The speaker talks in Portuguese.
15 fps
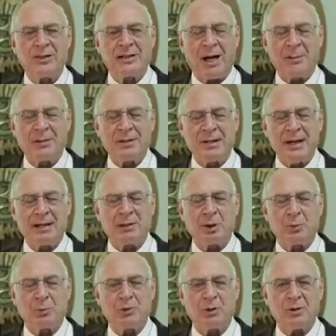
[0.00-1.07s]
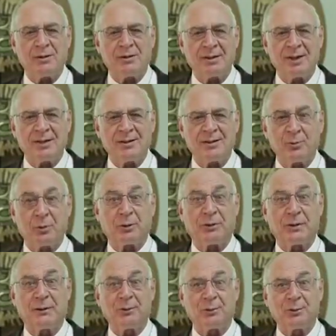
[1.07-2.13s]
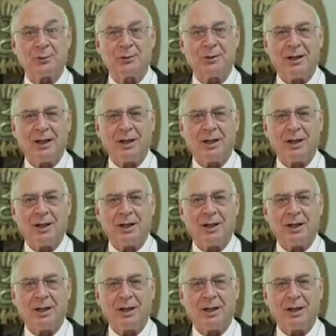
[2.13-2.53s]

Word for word: de caminhada como diocese. Portanto,